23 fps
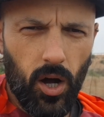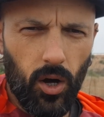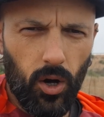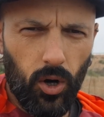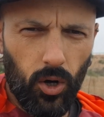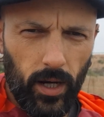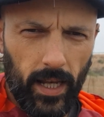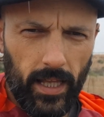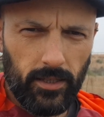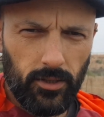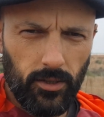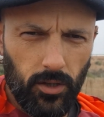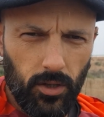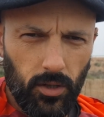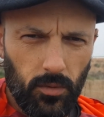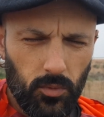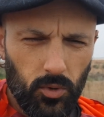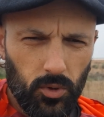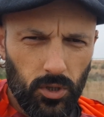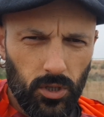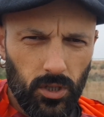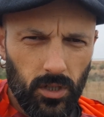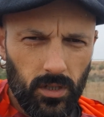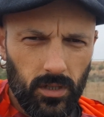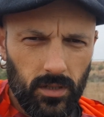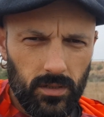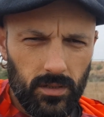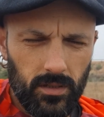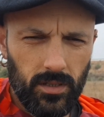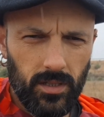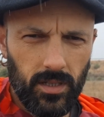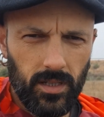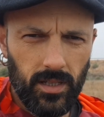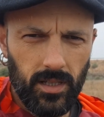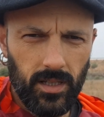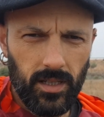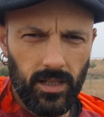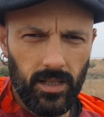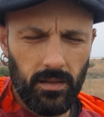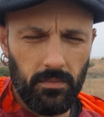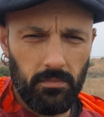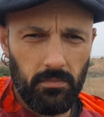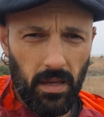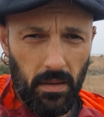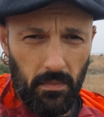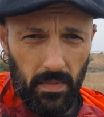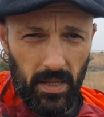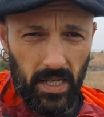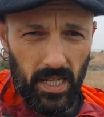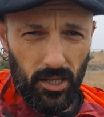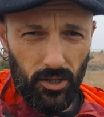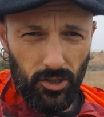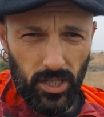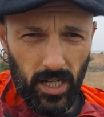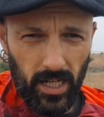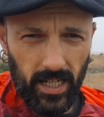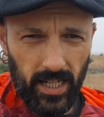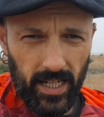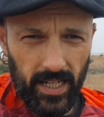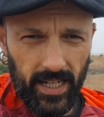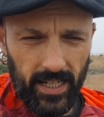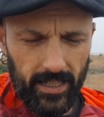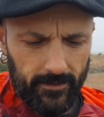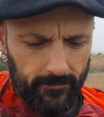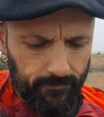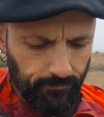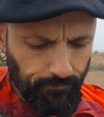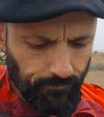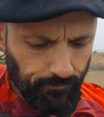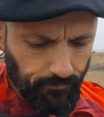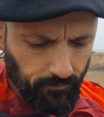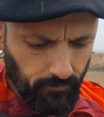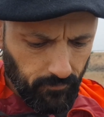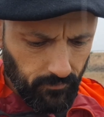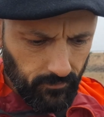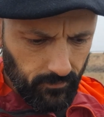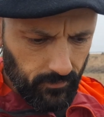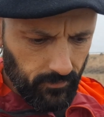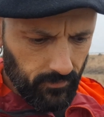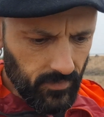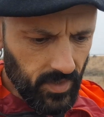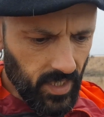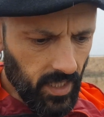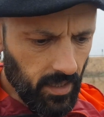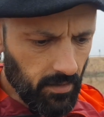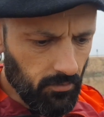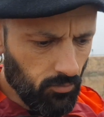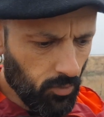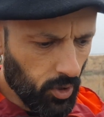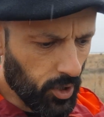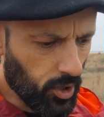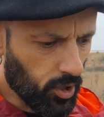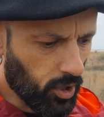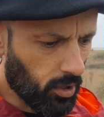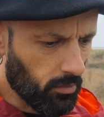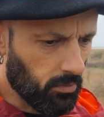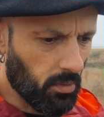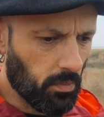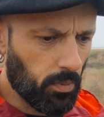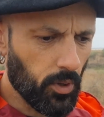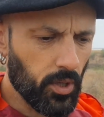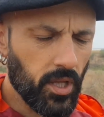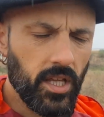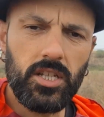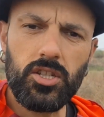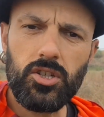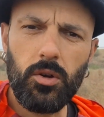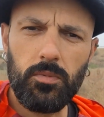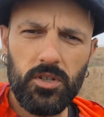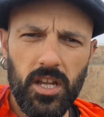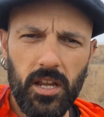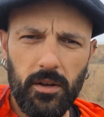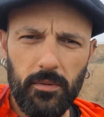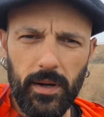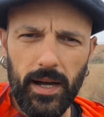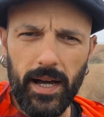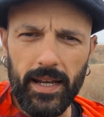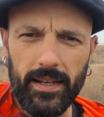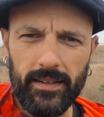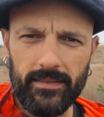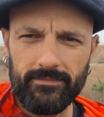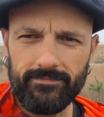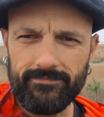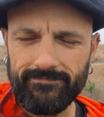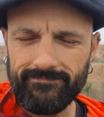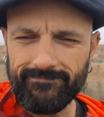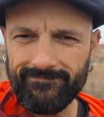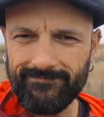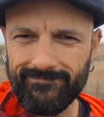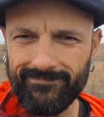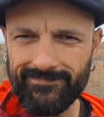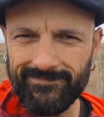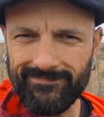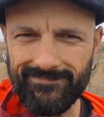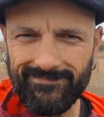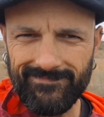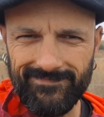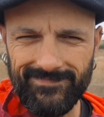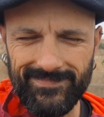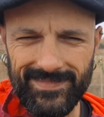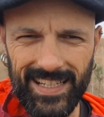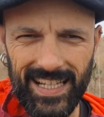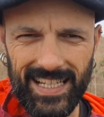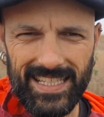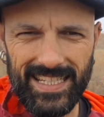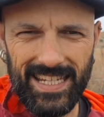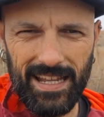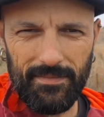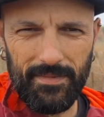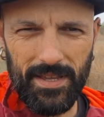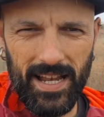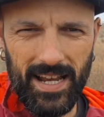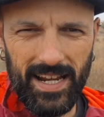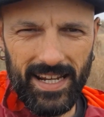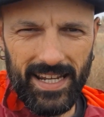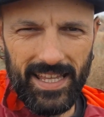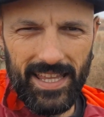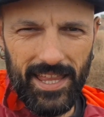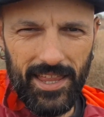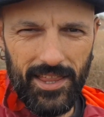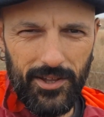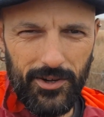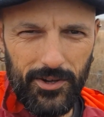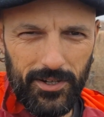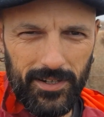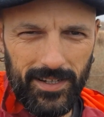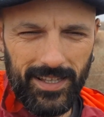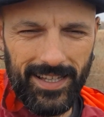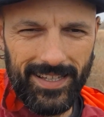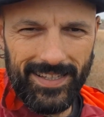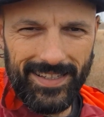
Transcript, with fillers: Hola a todo el mundo, bienvenidos al canal. Bueno, como podéis observar, así a mi alrededor,